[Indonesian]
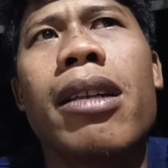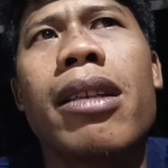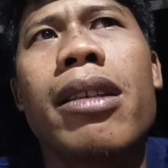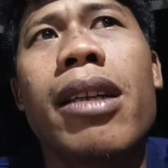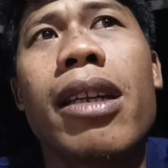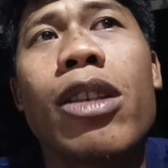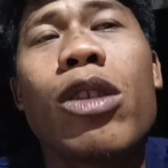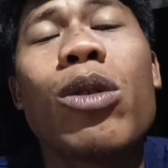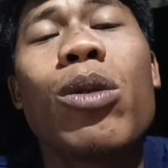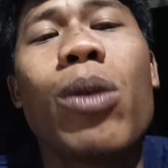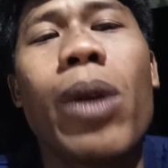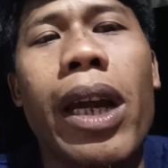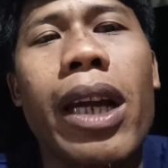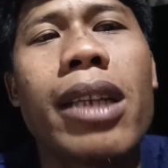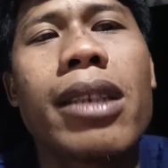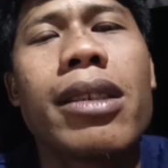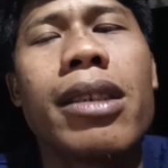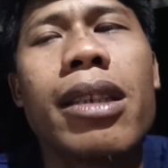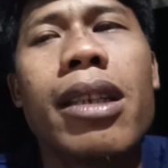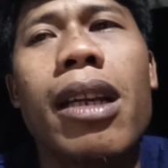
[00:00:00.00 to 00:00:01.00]
ya
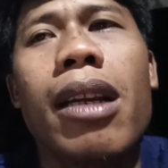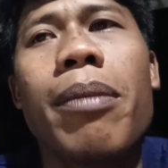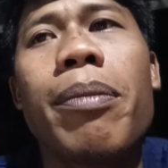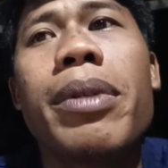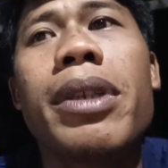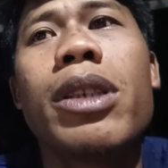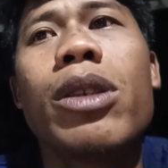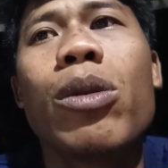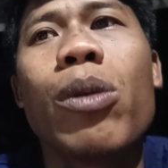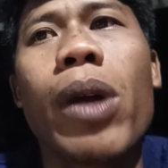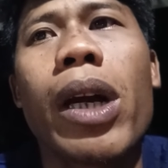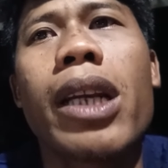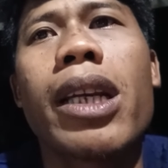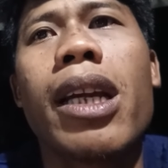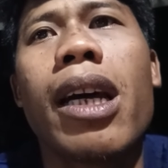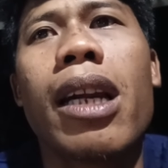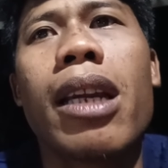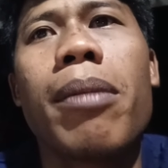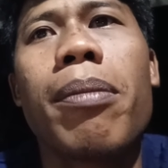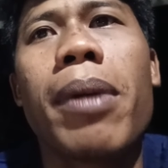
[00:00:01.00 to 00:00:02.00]
cuek sih lebih cuek
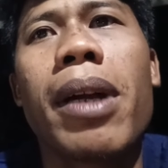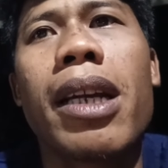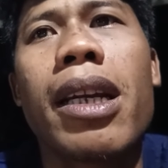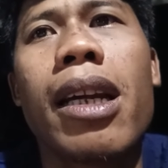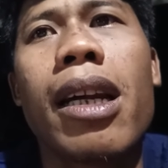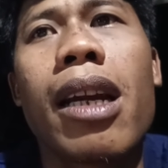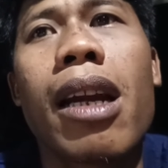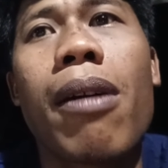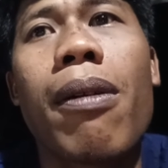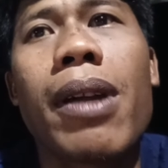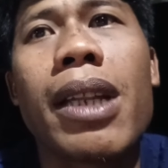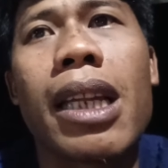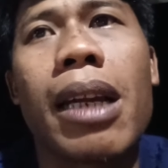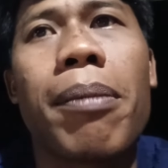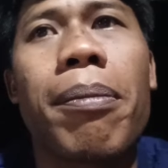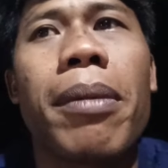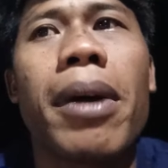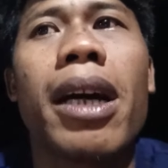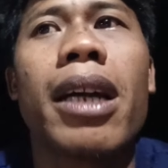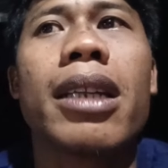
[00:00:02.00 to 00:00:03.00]
daripada
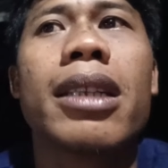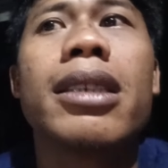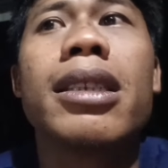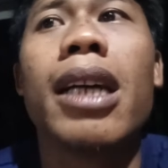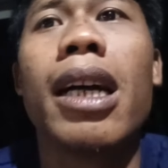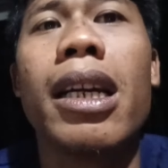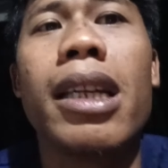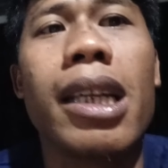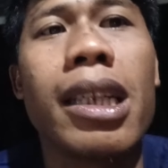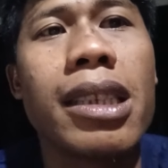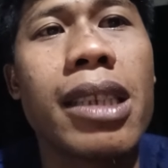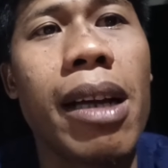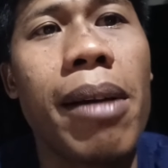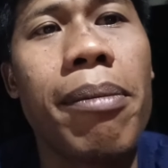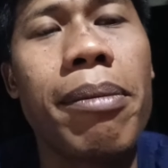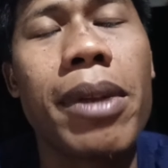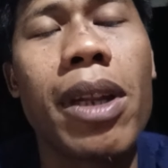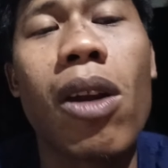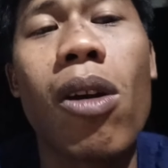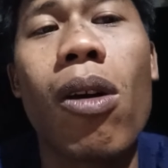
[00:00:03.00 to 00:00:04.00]
rawatan pekerja yang
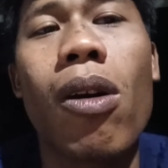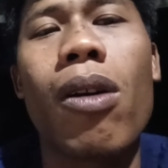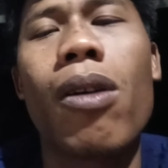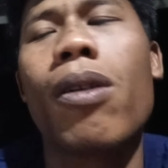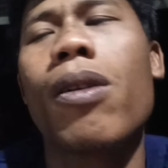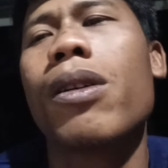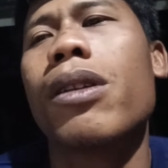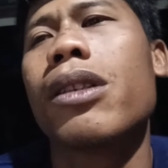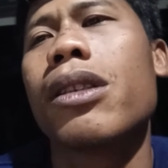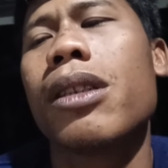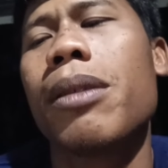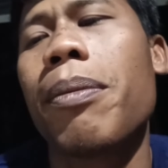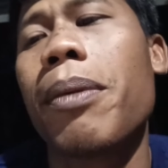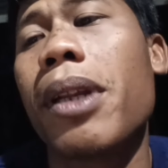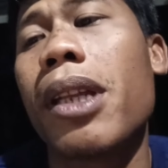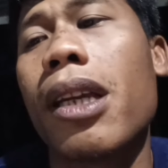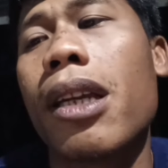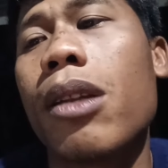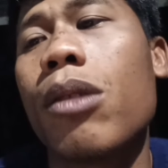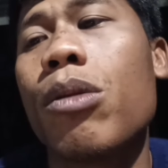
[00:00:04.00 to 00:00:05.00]
jam trok
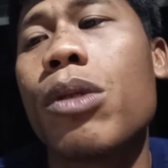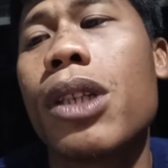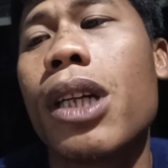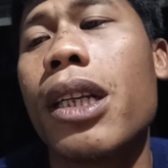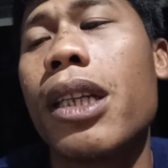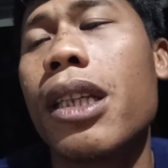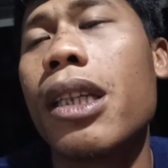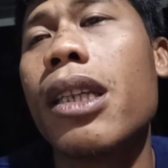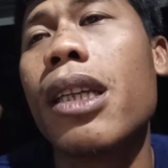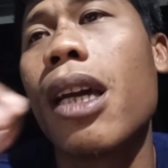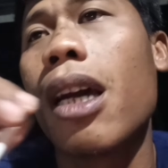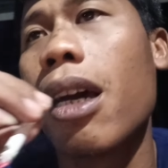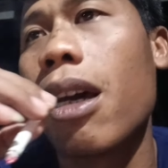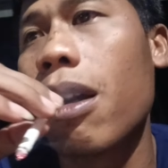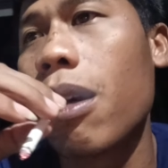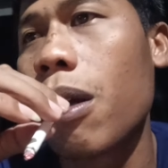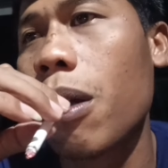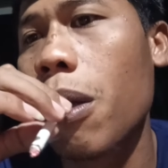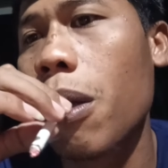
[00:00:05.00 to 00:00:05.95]
seperti itu jadinya